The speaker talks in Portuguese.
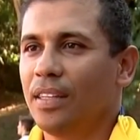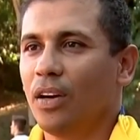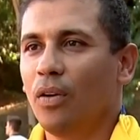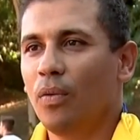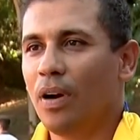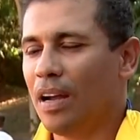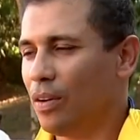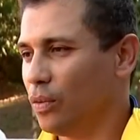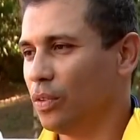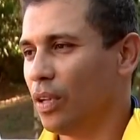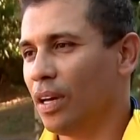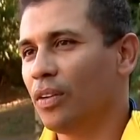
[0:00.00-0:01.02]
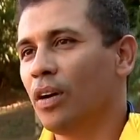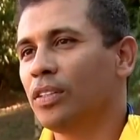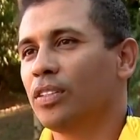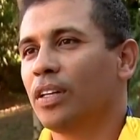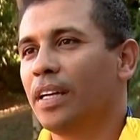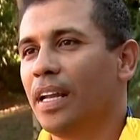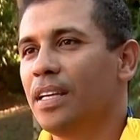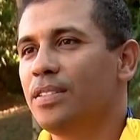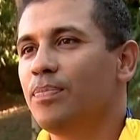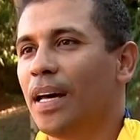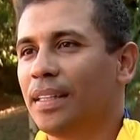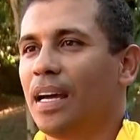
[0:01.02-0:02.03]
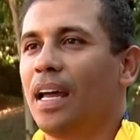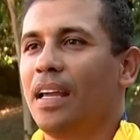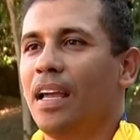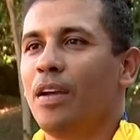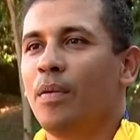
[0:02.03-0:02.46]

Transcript: Então a, a, nossa grande batalha